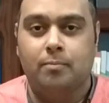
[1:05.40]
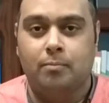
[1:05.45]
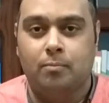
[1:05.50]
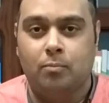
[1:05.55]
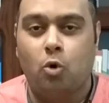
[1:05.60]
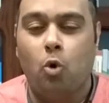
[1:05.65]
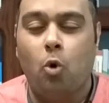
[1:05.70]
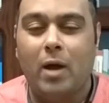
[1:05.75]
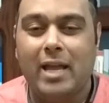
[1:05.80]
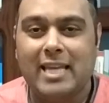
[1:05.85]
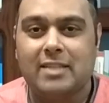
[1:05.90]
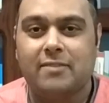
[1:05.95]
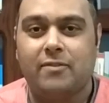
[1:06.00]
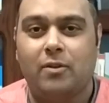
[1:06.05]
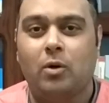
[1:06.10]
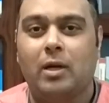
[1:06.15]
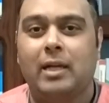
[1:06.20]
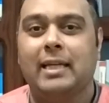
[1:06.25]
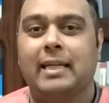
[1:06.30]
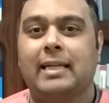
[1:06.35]
كويس في
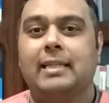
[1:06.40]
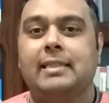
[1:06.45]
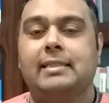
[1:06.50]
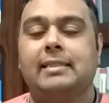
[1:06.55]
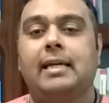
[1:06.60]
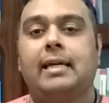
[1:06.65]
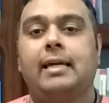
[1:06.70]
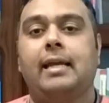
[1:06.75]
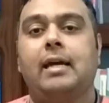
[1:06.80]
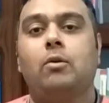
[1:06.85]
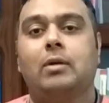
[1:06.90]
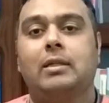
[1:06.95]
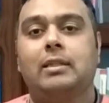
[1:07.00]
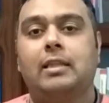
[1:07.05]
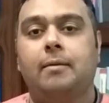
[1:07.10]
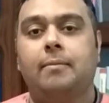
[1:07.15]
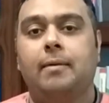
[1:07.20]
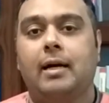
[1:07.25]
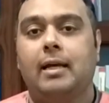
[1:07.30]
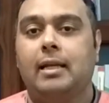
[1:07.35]
اللغه الانجليزيه قرايه
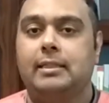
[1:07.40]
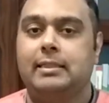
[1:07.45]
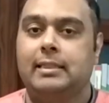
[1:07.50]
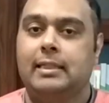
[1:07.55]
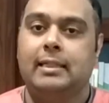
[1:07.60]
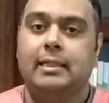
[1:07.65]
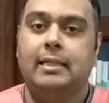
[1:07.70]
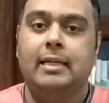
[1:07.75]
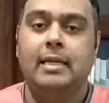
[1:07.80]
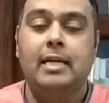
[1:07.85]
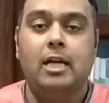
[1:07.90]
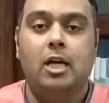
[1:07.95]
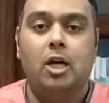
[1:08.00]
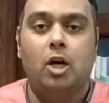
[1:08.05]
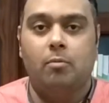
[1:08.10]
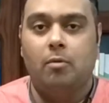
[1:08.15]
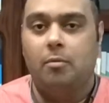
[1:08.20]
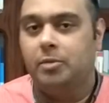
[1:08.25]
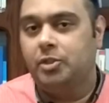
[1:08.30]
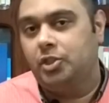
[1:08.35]
وكتابه علشان
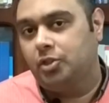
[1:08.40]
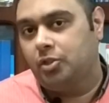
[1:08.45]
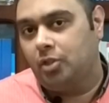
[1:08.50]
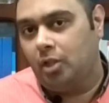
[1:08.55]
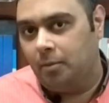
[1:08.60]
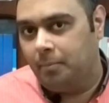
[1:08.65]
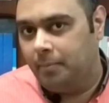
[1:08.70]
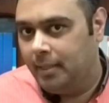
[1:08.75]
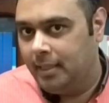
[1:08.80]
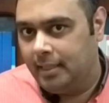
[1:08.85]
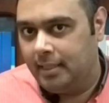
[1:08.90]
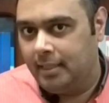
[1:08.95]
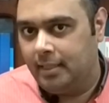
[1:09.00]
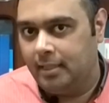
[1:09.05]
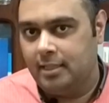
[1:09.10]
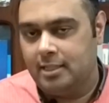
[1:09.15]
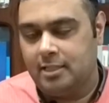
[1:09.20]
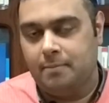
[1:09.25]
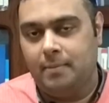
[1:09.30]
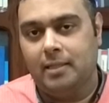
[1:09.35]
هما مش طالبين
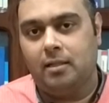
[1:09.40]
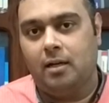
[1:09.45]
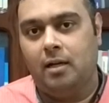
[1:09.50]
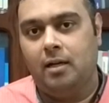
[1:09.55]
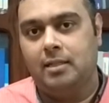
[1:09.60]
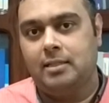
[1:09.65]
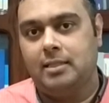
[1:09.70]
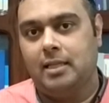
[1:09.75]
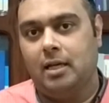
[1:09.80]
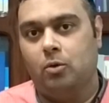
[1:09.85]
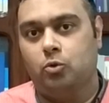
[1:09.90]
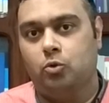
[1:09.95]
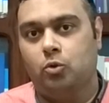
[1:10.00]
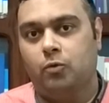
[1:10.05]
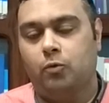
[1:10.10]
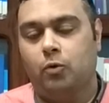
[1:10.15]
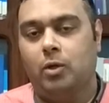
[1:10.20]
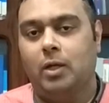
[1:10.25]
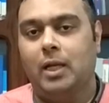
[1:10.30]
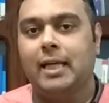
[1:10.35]
اثبات ايلتس او
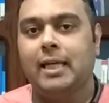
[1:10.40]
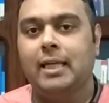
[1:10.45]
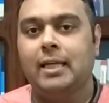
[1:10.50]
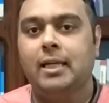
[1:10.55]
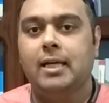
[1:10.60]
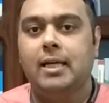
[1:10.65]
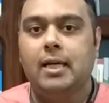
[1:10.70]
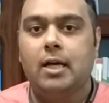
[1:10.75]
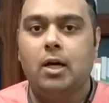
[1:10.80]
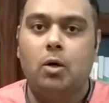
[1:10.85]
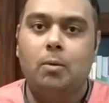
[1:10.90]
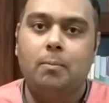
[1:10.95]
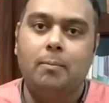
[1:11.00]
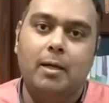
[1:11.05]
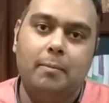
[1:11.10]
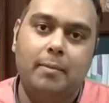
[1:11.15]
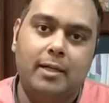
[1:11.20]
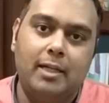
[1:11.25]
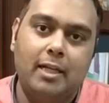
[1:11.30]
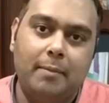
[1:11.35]
توفل لكن هما
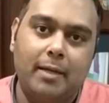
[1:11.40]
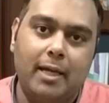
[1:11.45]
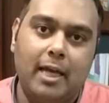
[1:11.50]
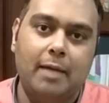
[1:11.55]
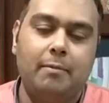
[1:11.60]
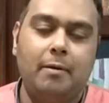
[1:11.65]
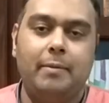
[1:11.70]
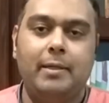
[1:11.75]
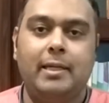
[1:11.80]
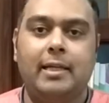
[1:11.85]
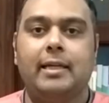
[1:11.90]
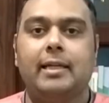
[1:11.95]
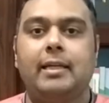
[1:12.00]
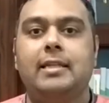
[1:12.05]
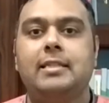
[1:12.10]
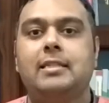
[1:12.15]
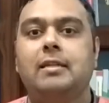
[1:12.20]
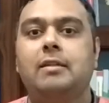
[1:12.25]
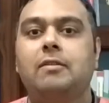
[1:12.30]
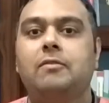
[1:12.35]
البرنامج هيبقى
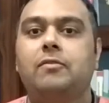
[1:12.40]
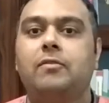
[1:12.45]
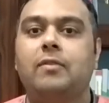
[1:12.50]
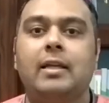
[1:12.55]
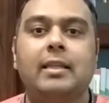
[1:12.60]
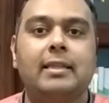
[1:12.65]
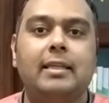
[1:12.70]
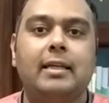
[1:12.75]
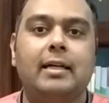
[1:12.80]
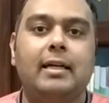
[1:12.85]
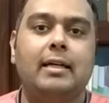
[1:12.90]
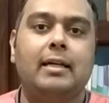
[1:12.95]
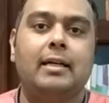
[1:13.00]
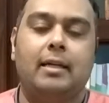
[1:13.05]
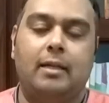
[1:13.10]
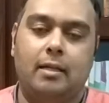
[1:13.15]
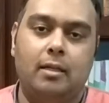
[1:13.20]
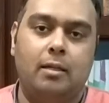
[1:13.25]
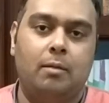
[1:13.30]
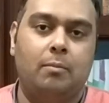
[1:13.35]
بالانجليزي فانت
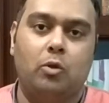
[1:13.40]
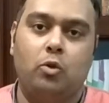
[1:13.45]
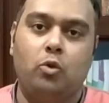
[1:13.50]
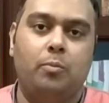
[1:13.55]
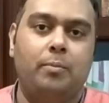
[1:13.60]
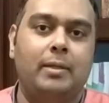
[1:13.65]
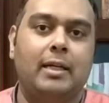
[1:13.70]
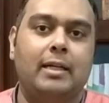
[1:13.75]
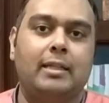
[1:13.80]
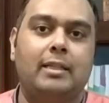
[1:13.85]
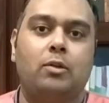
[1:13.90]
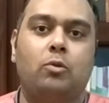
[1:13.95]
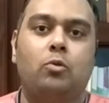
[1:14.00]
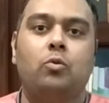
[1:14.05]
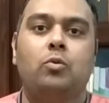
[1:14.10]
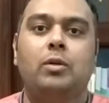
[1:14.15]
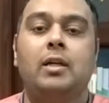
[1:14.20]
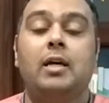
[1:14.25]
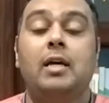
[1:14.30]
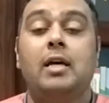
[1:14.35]
المطلوب منك
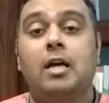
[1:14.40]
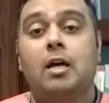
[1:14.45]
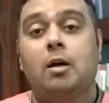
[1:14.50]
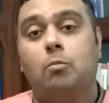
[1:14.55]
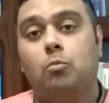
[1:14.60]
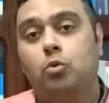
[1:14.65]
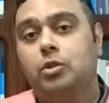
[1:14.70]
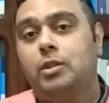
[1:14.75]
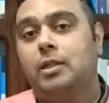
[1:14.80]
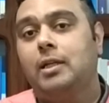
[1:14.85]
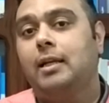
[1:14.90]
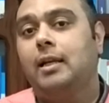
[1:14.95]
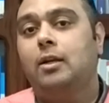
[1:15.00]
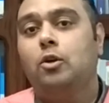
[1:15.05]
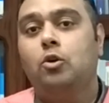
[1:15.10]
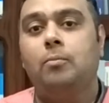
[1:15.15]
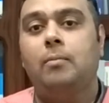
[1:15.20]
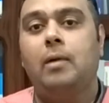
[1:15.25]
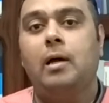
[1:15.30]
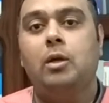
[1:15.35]
تكون مدرك
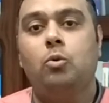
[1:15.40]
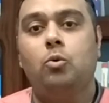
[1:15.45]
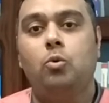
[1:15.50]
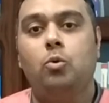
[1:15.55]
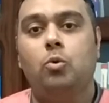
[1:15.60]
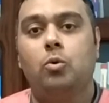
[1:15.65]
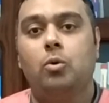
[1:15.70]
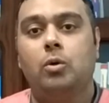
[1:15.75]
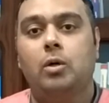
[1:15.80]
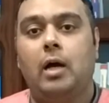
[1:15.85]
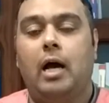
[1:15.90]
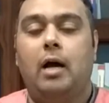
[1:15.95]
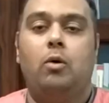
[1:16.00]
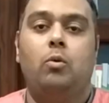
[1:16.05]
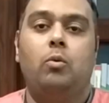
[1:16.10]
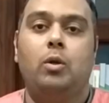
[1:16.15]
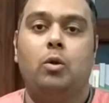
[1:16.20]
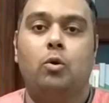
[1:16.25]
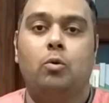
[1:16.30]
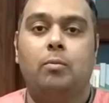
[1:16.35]
اللي هما هيقولوه
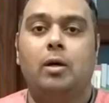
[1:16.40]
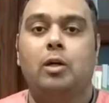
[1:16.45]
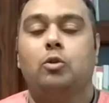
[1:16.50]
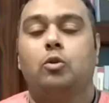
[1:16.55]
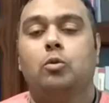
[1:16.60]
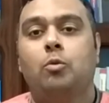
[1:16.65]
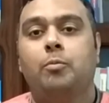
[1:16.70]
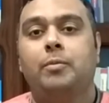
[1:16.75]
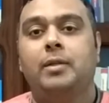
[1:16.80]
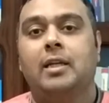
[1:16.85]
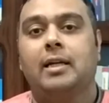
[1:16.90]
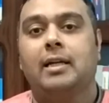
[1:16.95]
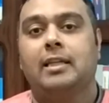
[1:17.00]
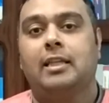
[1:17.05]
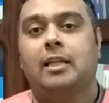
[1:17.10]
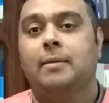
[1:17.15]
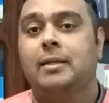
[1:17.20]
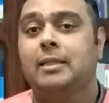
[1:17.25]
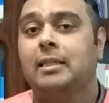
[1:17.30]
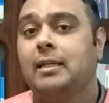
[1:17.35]
او اللي هما هيطلبوه منك
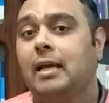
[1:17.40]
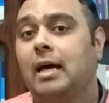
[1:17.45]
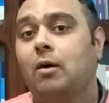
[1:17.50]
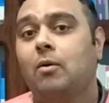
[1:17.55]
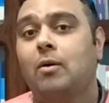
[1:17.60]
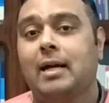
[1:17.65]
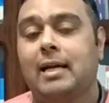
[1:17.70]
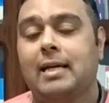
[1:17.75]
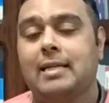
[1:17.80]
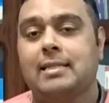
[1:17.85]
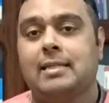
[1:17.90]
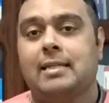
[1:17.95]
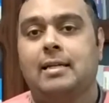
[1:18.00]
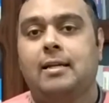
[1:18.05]
كتابه او هكذا